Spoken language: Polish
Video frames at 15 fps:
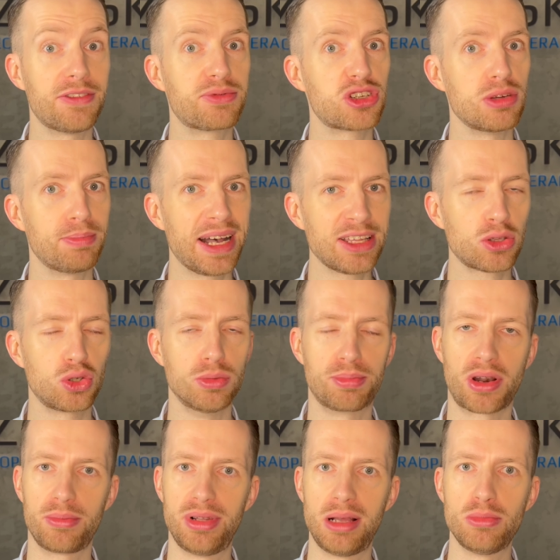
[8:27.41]
przypadku
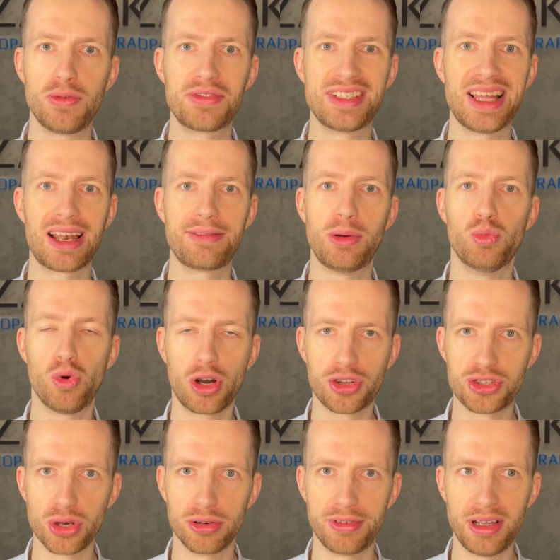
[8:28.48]
problemów z nerwem
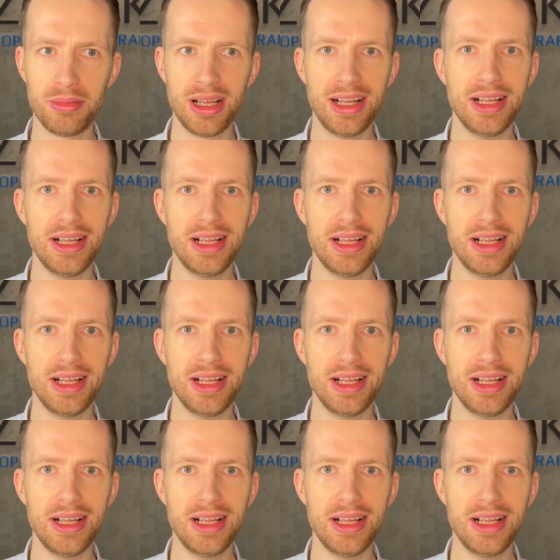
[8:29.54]
łokciowym